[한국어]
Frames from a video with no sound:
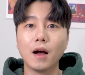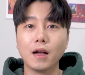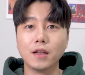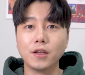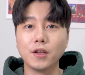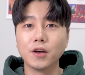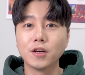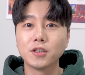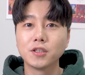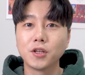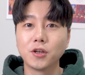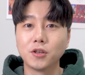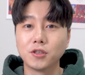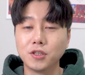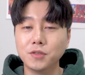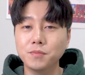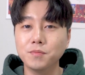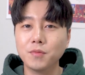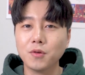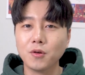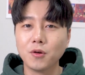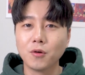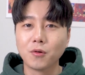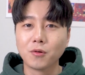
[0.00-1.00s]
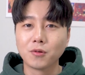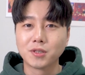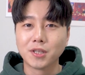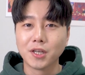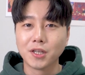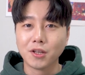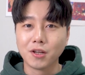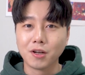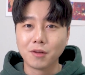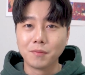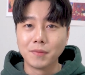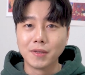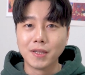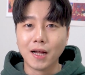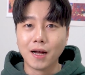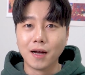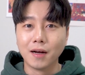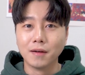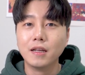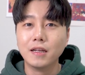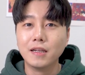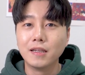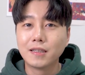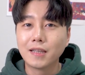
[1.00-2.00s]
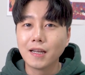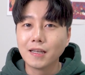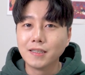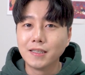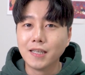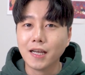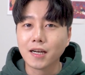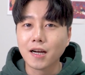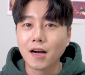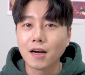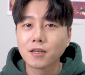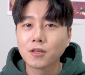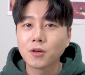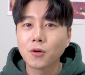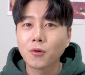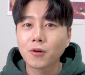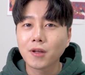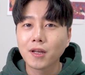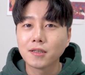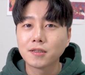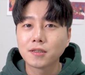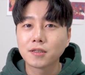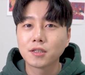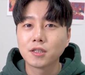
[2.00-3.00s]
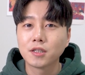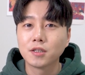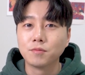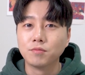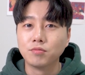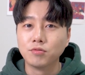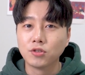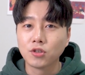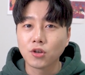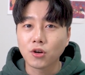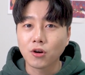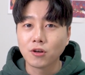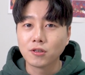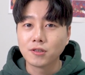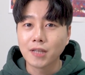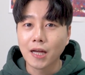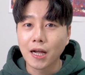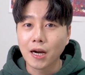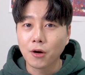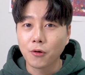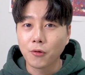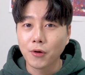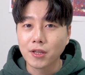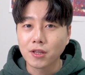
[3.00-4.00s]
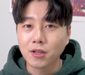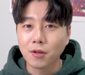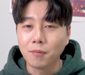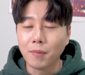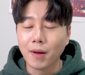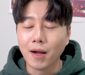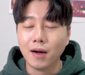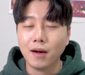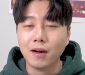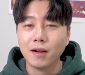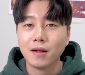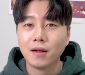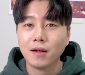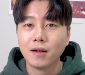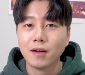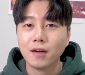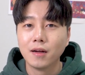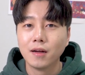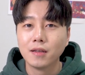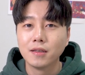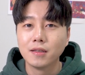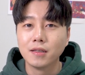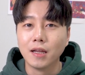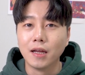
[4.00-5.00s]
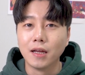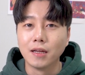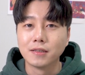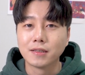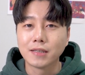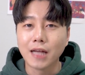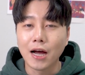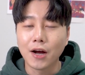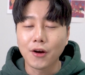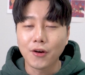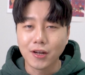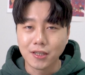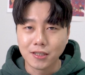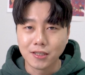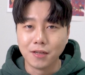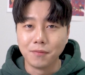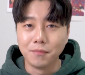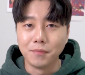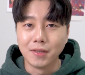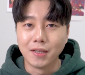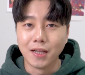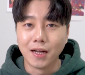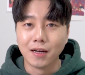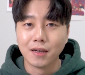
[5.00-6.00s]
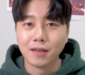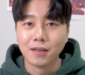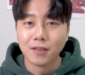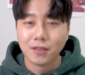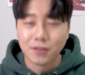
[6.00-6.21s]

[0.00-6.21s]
안녕하세요 짐글로그 채널입니다 일단 제가 크롬캐스트를 무조건 사라고 했던 말 네, 사과드립니다